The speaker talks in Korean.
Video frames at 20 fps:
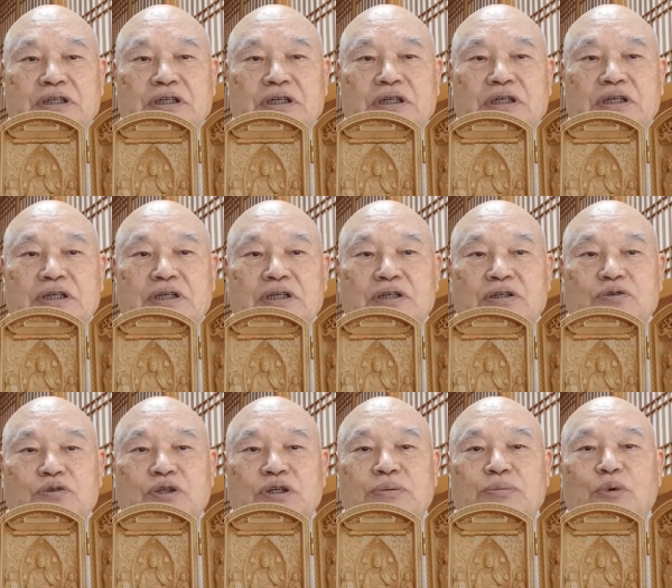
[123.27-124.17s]
어,
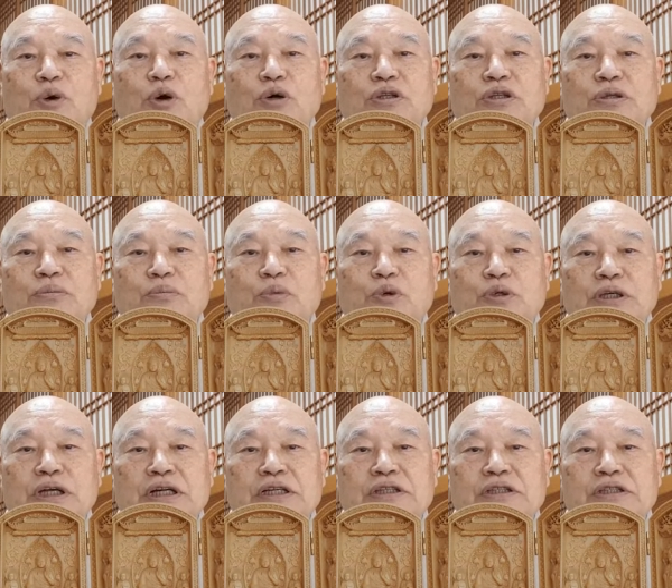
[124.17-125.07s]
우리 모든
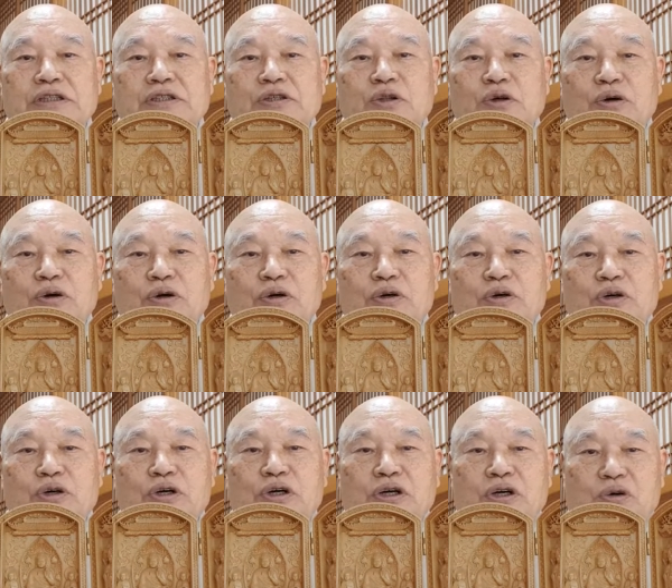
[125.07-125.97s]
보살들도
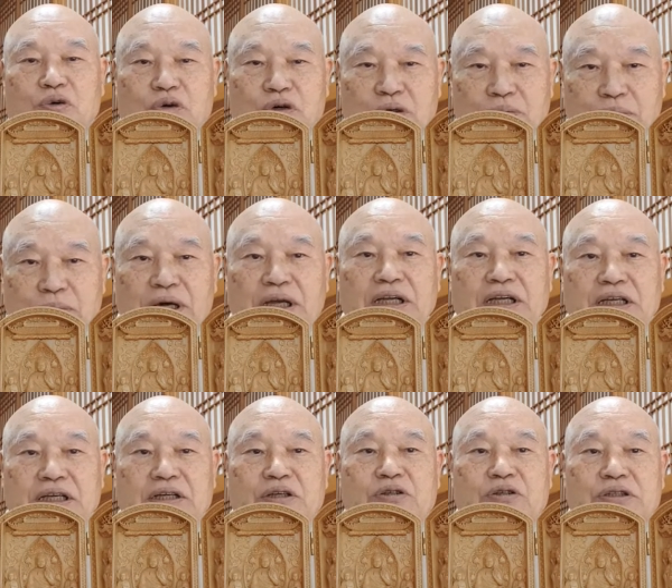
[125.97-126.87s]
원만히
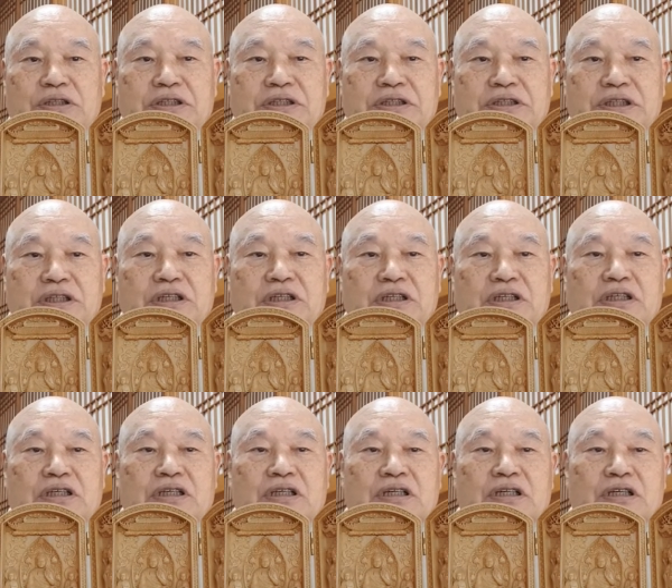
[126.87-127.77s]
이룰 것을
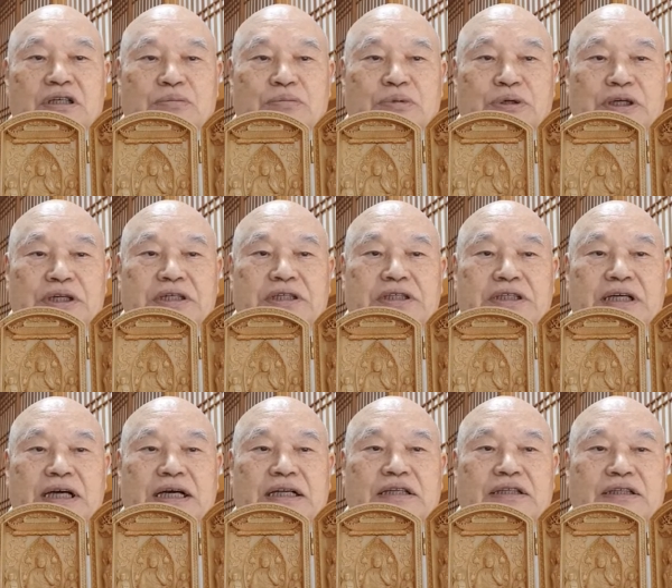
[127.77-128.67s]
버리지
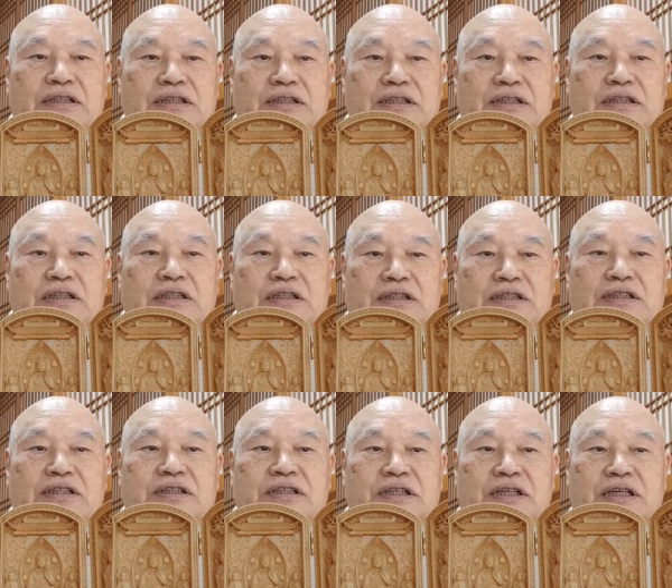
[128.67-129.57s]

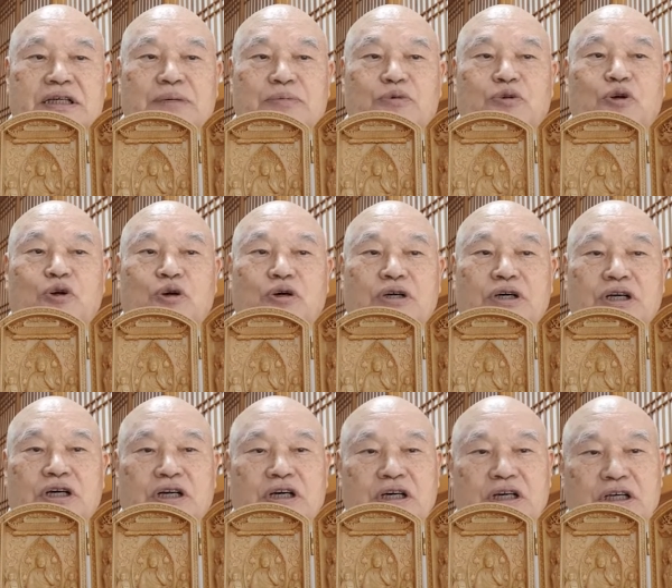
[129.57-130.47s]
않는 깊고
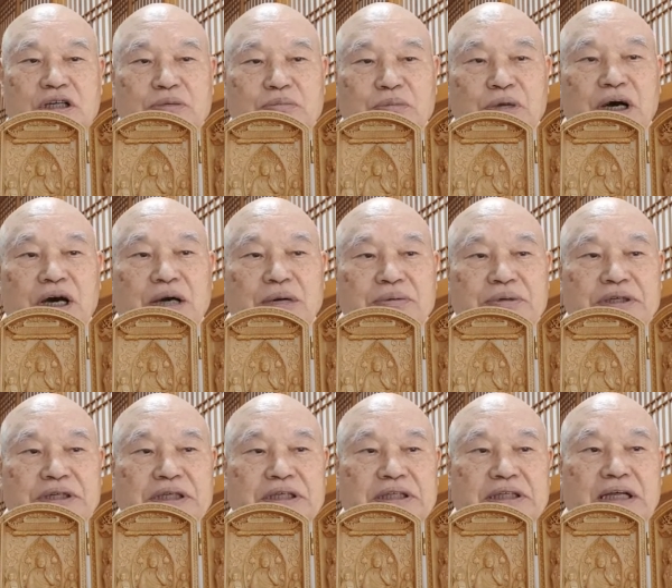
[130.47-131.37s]
큰 마음이
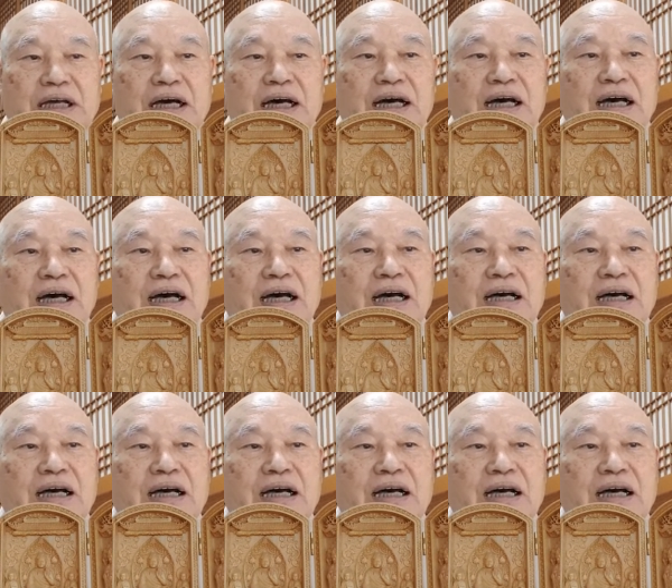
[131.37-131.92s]
있다.